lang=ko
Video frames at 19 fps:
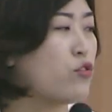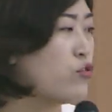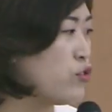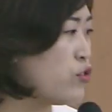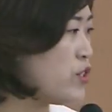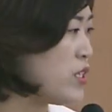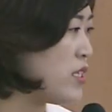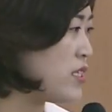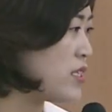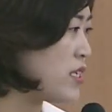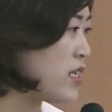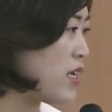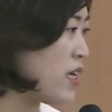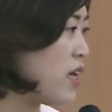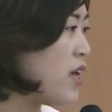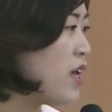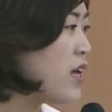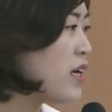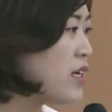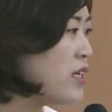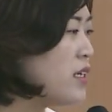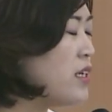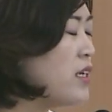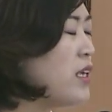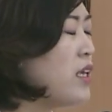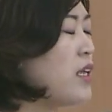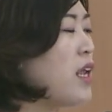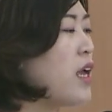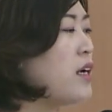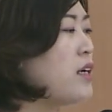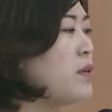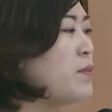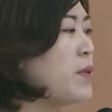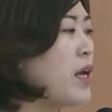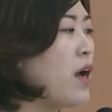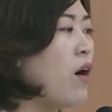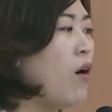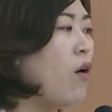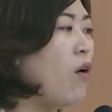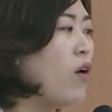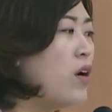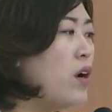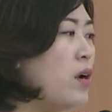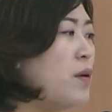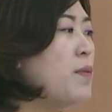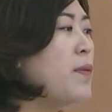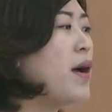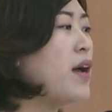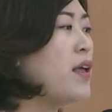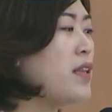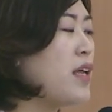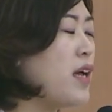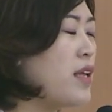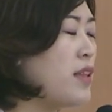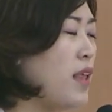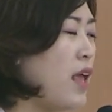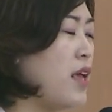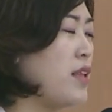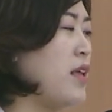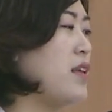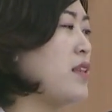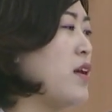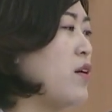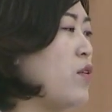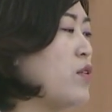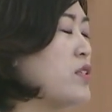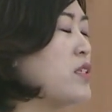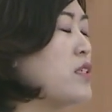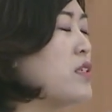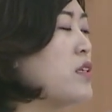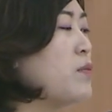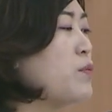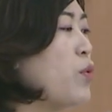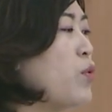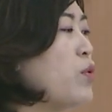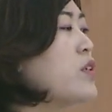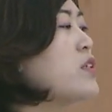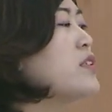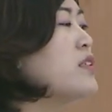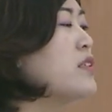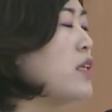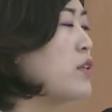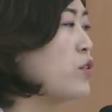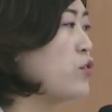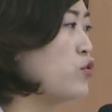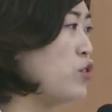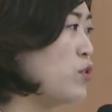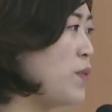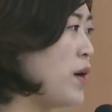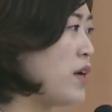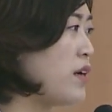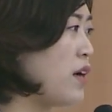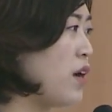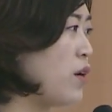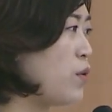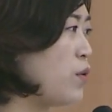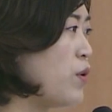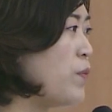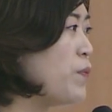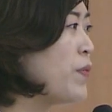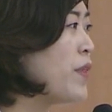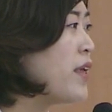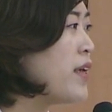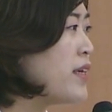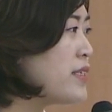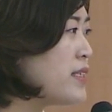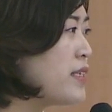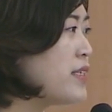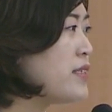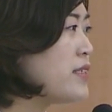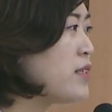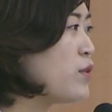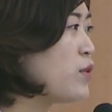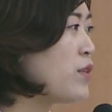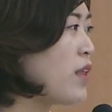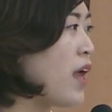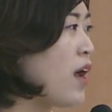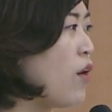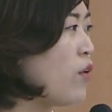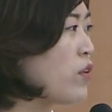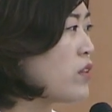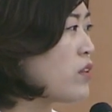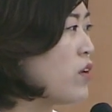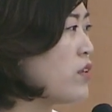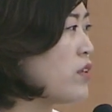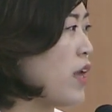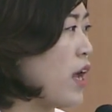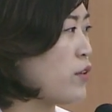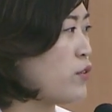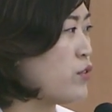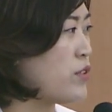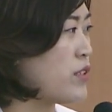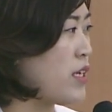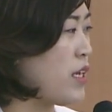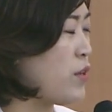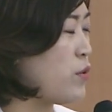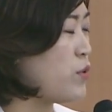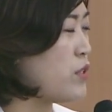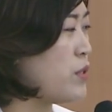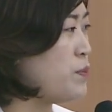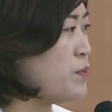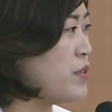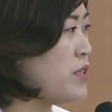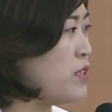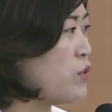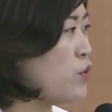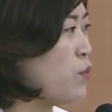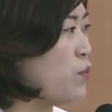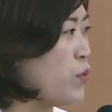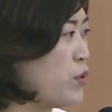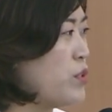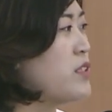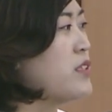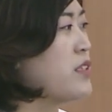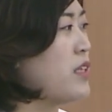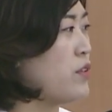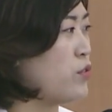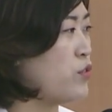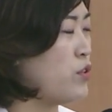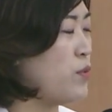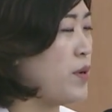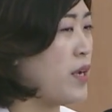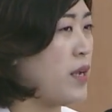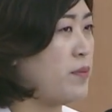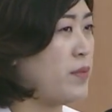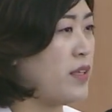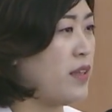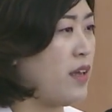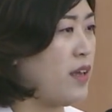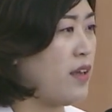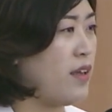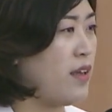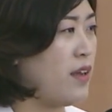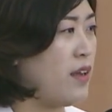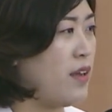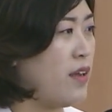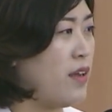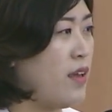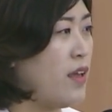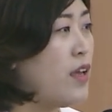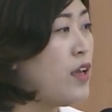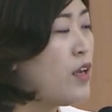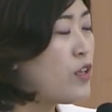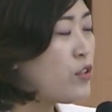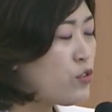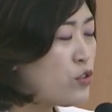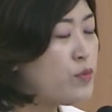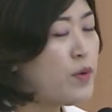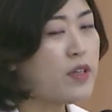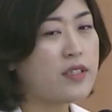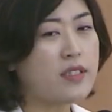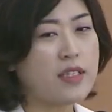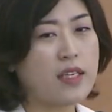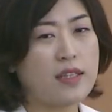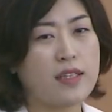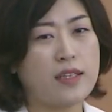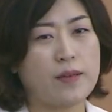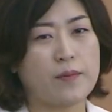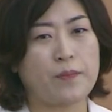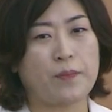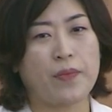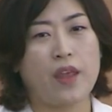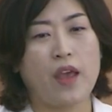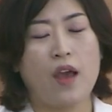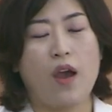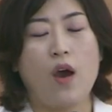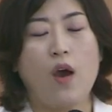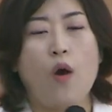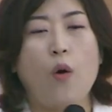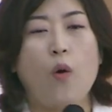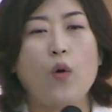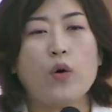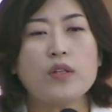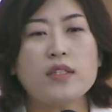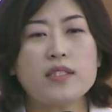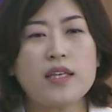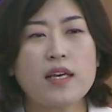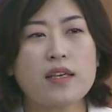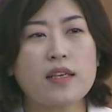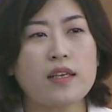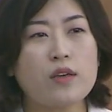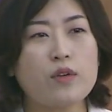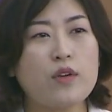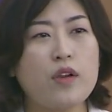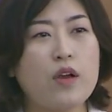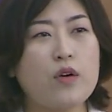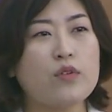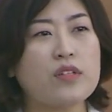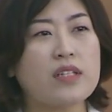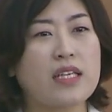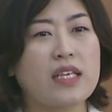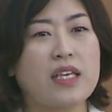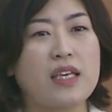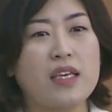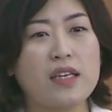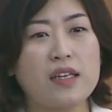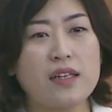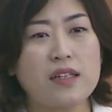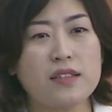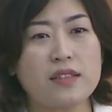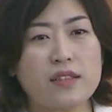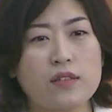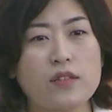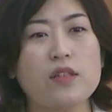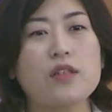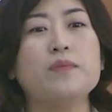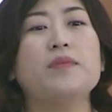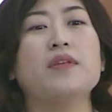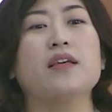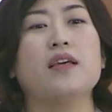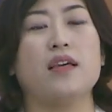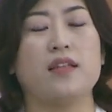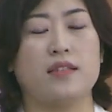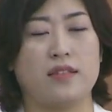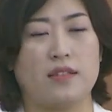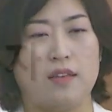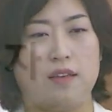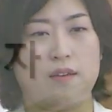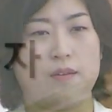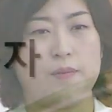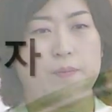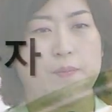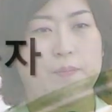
누구인지 그 일의 의미가 얼마나 대단한 것인지를 모르는 데서 출발을 하고 실제로 내가 어떤 양육자이고 싶은지도 모르는 데서 출발합니다. 두 번째는 혼자 키우려고 길을 써서 힘든 게 있어요.